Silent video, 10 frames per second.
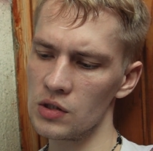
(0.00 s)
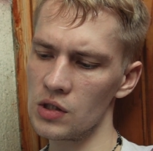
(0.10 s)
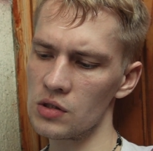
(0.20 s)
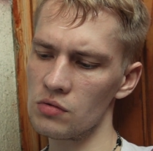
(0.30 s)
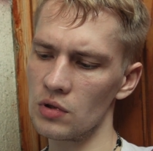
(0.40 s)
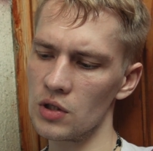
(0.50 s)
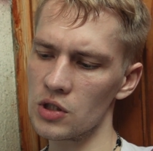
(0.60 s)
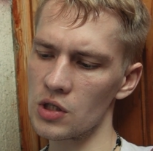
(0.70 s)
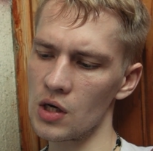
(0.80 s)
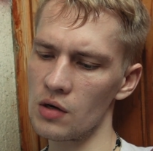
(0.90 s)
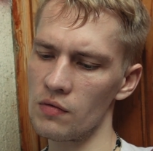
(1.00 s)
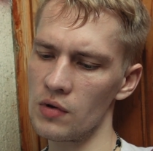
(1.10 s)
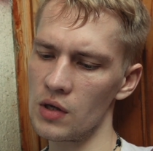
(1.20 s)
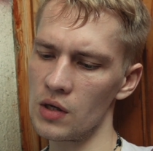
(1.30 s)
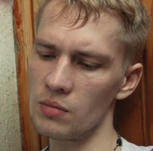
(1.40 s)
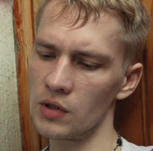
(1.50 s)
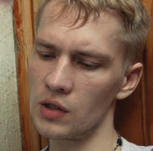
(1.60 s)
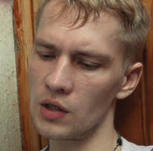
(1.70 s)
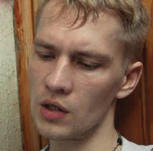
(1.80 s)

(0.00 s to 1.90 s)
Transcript: действуют лишь как временный